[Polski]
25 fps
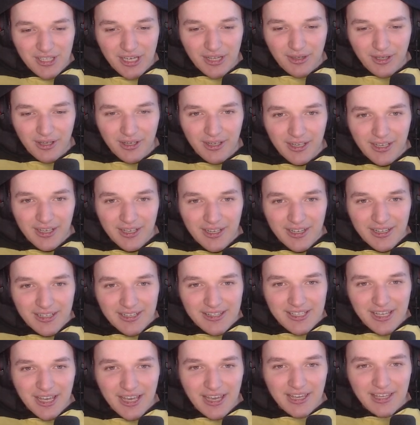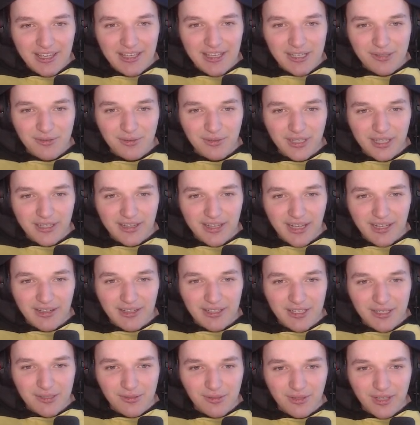to, cyk i jest tutaj ten,
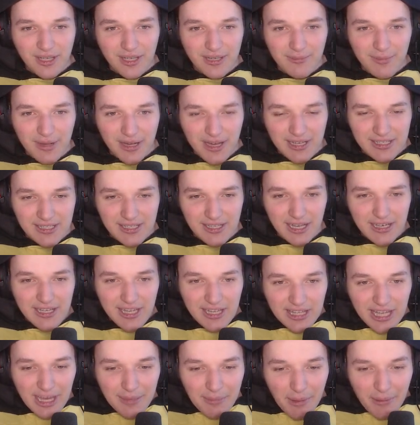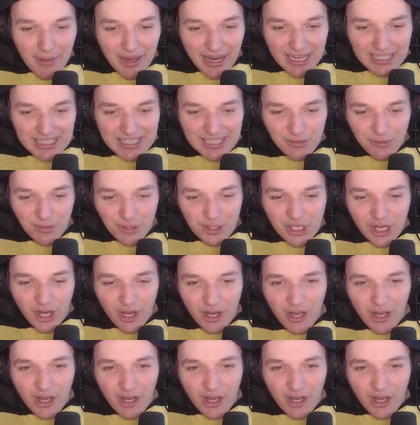jest tutaj magazyn. A nie, nie ma magazynu, co?